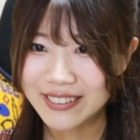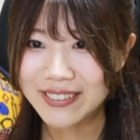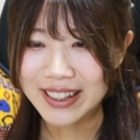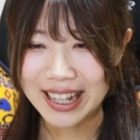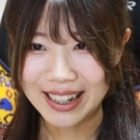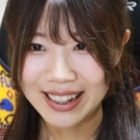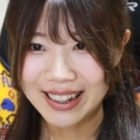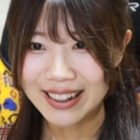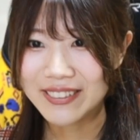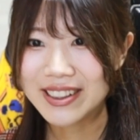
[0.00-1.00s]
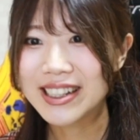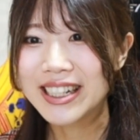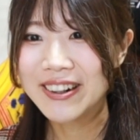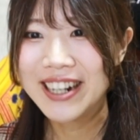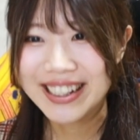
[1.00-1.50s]
ことで、お久
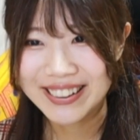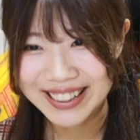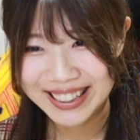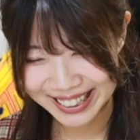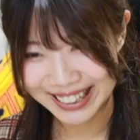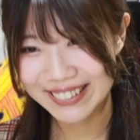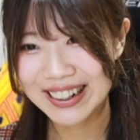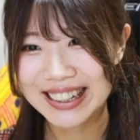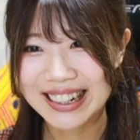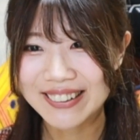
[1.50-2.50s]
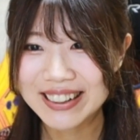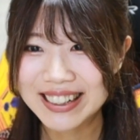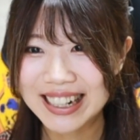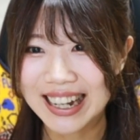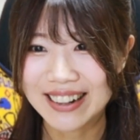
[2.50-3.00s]
しぶりの実写動画になりま
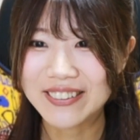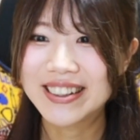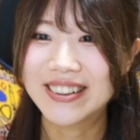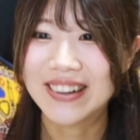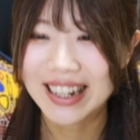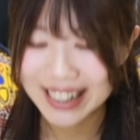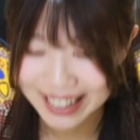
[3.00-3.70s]
したが、ご視聴あり